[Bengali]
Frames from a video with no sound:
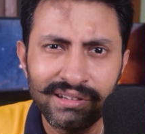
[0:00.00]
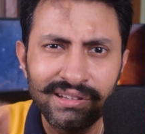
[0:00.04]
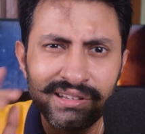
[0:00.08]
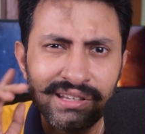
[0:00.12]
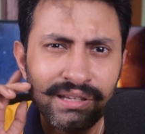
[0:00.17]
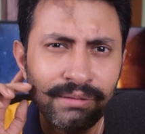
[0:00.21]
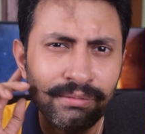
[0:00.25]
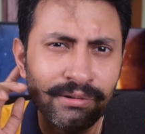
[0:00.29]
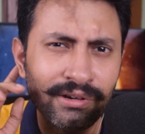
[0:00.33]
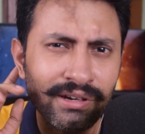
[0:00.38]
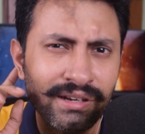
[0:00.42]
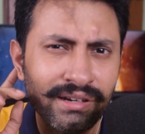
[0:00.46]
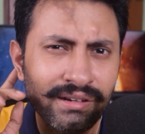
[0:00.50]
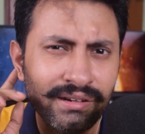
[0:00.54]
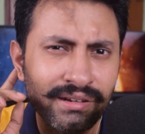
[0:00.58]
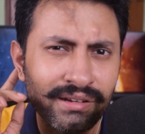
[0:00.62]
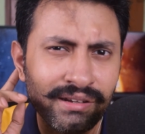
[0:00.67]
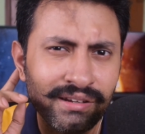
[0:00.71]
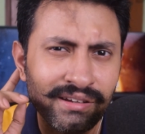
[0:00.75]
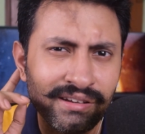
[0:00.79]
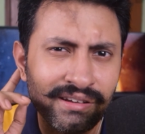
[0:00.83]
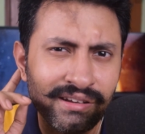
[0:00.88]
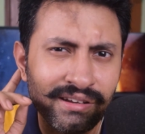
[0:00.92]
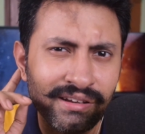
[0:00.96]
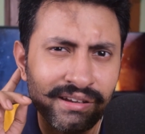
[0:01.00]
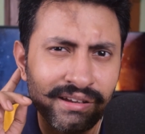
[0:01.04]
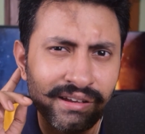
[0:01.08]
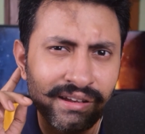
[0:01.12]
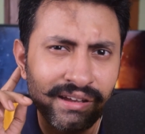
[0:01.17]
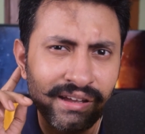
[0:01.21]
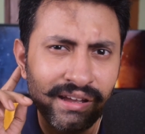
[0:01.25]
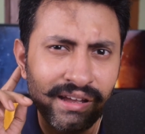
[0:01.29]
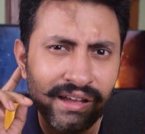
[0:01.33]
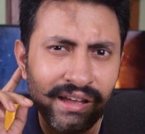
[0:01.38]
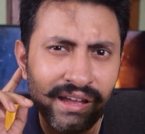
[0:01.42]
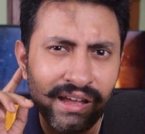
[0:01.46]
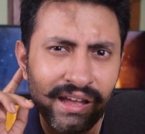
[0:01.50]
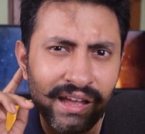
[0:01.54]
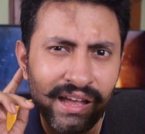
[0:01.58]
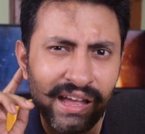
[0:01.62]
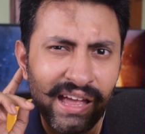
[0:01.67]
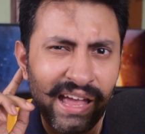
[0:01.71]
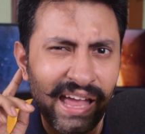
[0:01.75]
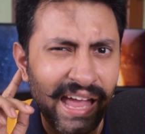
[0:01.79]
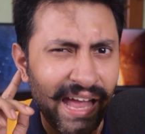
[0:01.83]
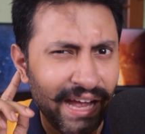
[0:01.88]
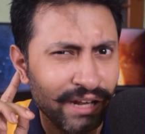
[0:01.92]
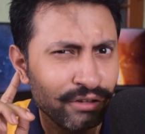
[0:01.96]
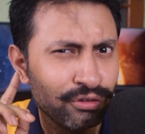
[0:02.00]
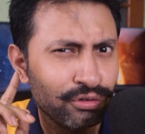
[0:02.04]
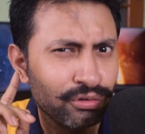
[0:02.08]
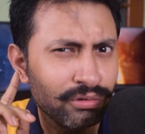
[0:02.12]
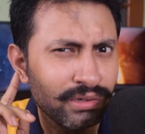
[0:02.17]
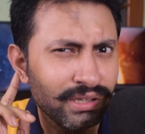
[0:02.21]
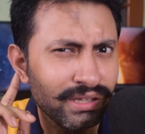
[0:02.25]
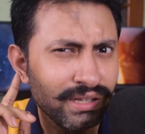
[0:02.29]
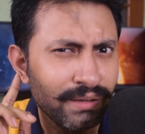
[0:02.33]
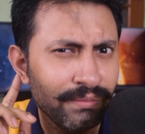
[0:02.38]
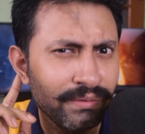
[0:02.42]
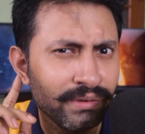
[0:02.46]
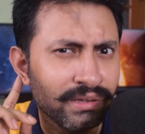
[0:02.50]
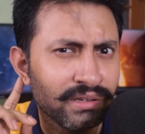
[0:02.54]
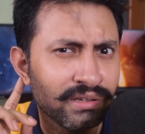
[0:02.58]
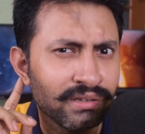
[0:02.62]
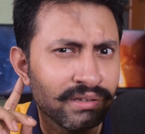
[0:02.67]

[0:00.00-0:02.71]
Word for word: কি বললেন একজনই দেবে